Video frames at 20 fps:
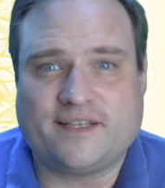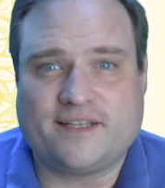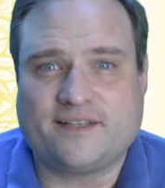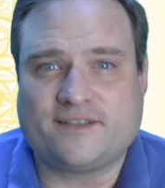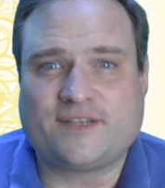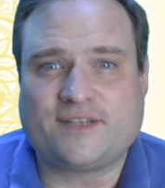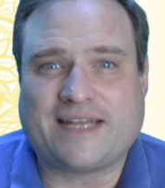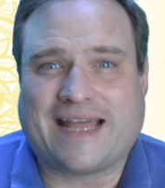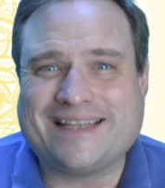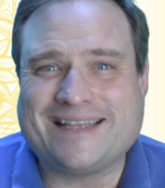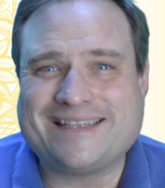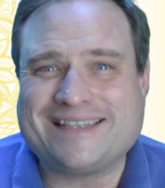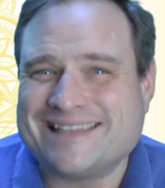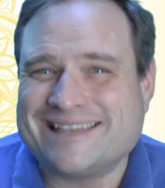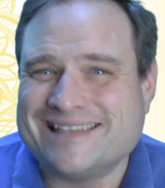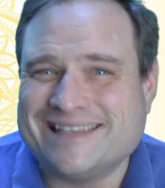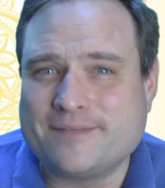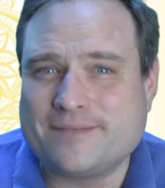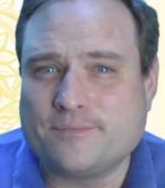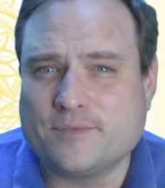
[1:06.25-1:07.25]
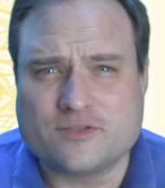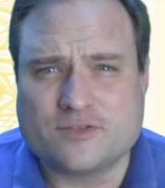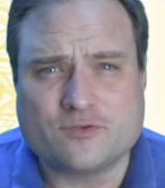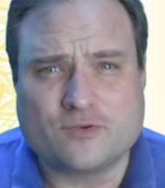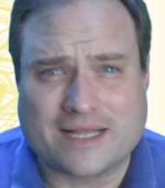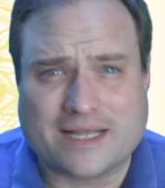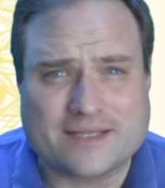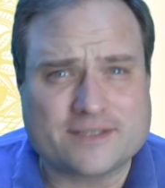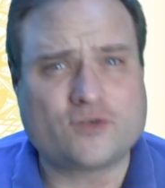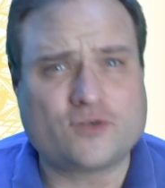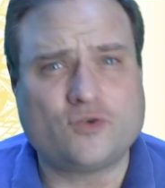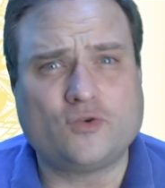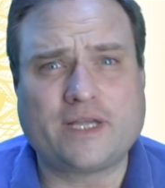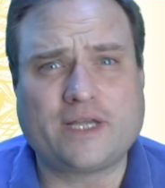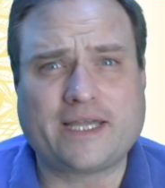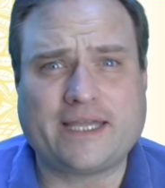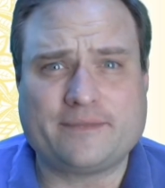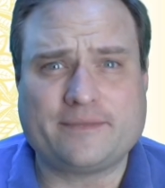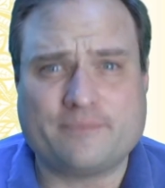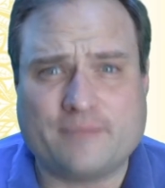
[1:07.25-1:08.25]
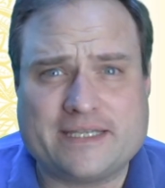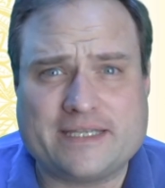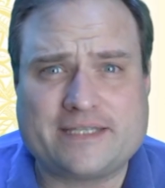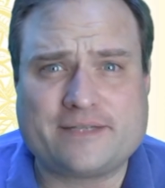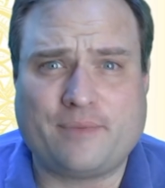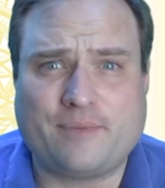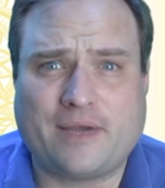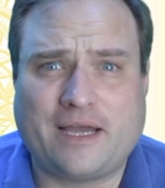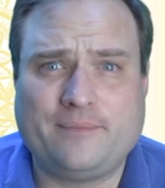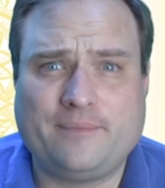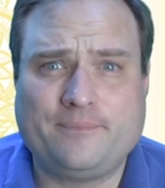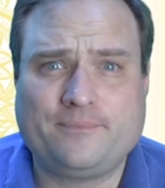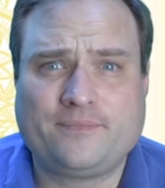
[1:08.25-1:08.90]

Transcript: Also da ist es nicht mehr so ganz konkret messbar